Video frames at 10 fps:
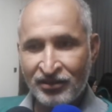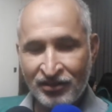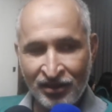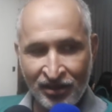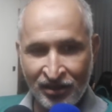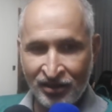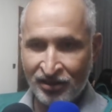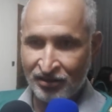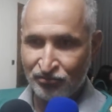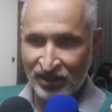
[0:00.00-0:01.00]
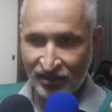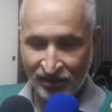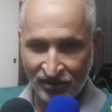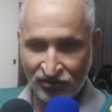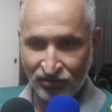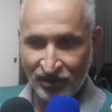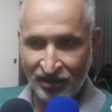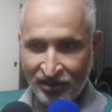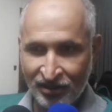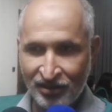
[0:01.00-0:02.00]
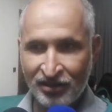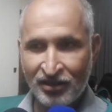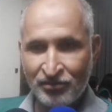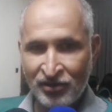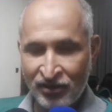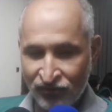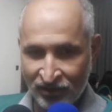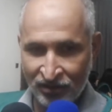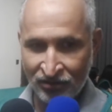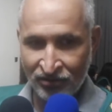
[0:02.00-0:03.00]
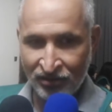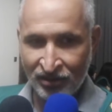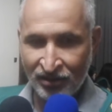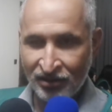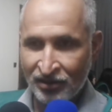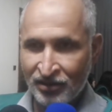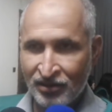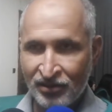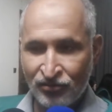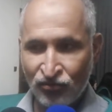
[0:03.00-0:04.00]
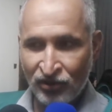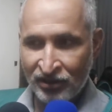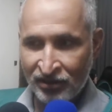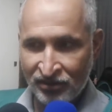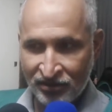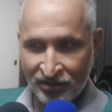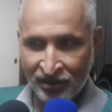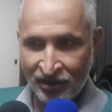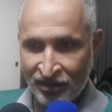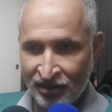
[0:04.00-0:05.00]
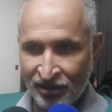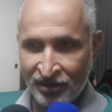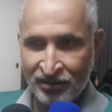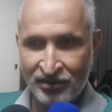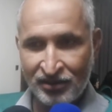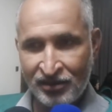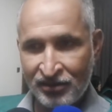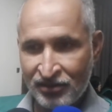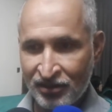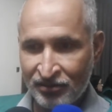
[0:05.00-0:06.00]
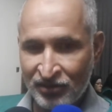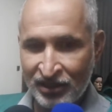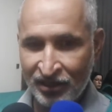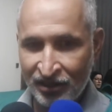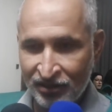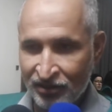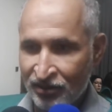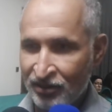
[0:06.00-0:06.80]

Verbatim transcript: الثاني كان الهم من حد اللي زوارن قبل نفكر في كيانا المواطن الطريقة اللي تنخدم غيكاد